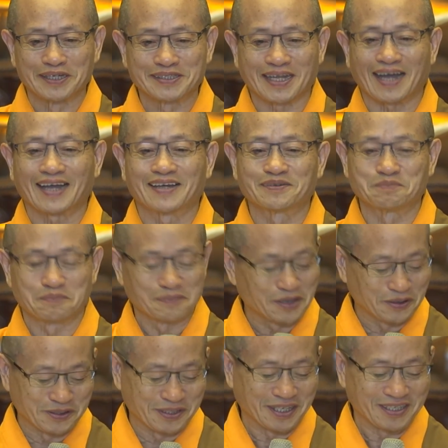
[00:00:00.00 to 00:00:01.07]
当然没
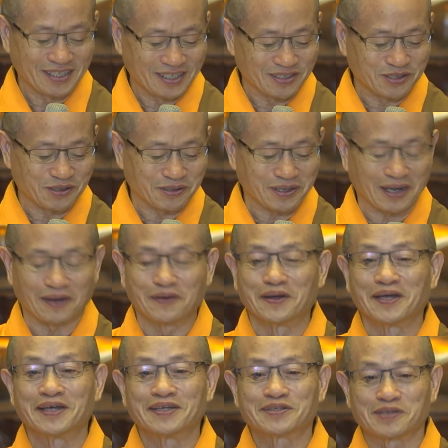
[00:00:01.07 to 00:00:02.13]
有真正修好，
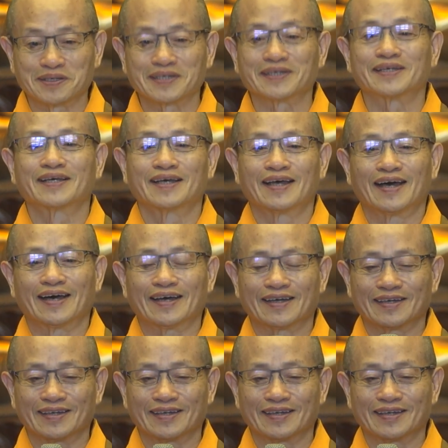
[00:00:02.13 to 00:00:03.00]
所以呃，